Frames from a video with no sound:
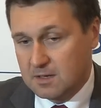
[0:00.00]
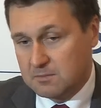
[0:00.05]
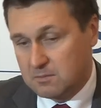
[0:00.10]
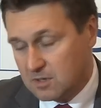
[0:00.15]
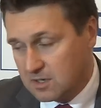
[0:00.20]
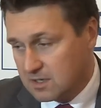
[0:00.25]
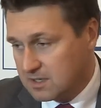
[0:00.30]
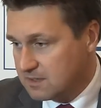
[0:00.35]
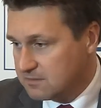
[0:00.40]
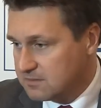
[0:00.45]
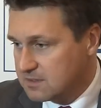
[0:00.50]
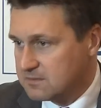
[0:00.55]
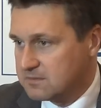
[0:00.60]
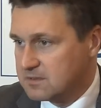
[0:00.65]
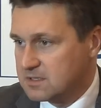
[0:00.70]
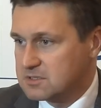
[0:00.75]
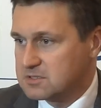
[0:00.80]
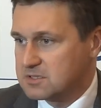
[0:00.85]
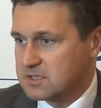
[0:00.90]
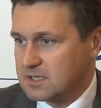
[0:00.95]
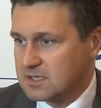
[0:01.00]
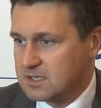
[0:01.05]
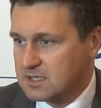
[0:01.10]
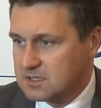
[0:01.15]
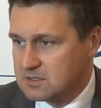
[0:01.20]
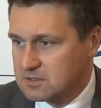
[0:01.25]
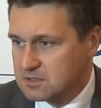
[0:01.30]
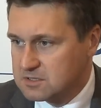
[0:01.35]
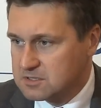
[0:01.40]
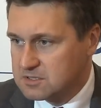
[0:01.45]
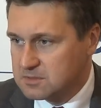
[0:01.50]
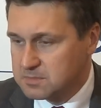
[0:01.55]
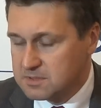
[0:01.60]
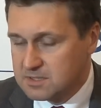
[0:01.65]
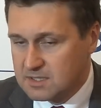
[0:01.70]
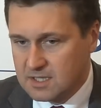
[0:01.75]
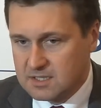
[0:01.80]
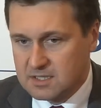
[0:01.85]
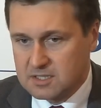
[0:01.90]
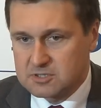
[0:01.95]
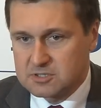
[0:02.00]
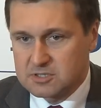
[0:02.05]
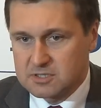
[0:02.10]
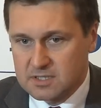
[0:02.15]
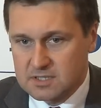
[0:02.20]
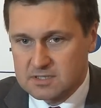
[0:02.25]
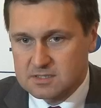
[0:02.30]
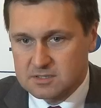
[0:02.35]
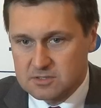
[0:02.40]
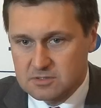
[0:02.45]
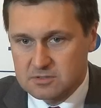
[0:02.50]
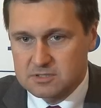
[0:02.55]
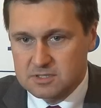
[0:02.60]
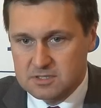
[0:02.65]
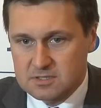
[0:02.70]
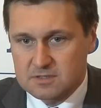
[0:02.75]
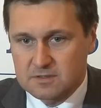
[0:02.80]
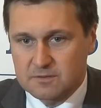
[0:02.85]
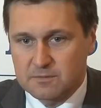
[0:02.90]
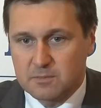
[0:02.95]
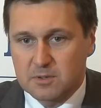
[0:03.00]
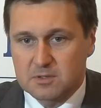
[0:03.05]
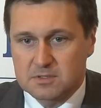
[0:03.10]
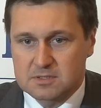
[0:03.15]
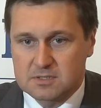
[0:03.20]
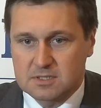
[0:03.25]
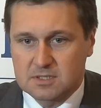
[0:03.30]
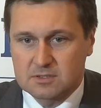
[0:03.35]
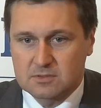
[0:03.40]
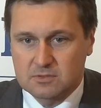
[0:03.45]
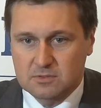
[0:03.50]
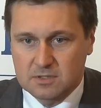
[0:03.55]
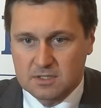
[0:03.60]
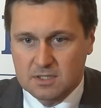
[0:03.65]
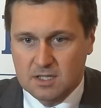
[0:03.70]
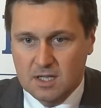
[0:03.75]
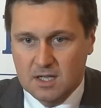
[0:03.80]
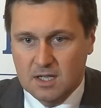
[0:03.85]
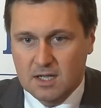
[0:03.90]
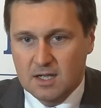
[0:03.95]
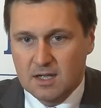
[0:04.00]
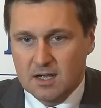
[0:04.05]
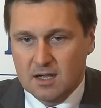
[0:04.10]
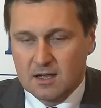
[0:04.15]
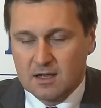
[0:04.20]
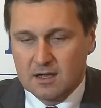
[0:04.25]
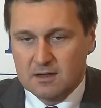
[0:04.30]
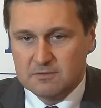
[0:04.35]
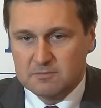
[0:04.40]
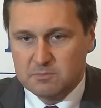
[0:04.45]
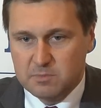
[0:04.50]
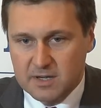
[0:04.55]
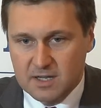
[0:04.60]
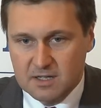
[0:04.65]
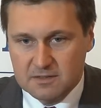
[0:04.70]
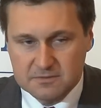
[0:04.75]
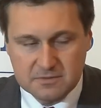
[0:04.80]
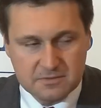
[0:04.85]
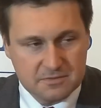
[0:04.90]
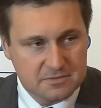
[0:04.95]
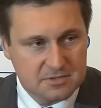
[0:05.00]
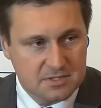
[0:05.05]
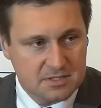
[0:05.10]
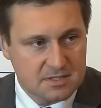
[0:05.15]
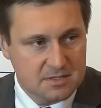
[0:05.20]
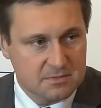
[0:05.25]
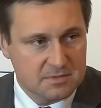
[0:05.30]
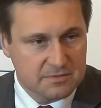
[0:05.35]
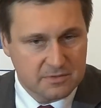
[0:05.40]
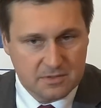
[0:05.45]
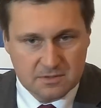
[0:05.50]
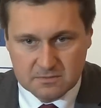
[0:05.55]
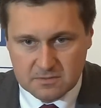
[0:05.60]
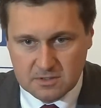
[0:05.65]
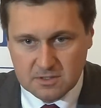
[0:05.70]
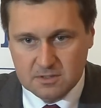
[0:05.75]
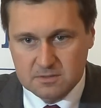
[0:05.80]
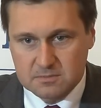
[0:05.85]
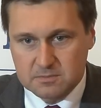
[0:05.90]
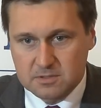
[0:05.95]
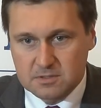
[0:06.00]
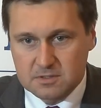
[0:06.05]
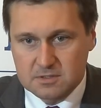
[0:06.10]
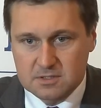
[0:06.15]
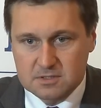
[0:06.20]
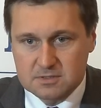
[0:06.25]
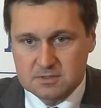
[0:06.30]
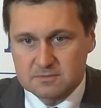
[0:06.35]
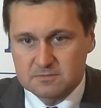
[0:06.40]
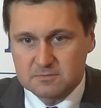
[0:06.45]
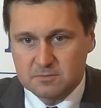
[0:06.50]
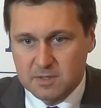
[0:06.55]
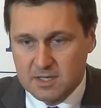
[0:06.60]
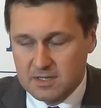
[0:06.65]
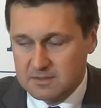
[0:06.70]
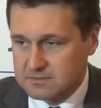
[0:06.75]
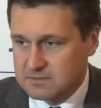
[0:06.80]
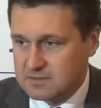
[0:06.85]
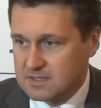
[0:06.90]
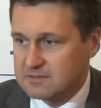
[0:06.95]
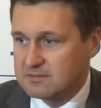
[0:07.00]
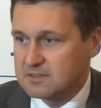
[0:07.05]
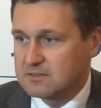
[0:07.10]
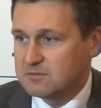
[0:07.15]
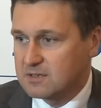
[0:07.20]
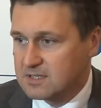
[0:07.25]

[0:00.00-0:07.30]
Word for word: Mogę nawet wręcz takie retoryczne pytanie, czy jest ktoś jeszcze w Polsce, który wbrew wszystkim swoim wrogom politycznym, wbrew nawet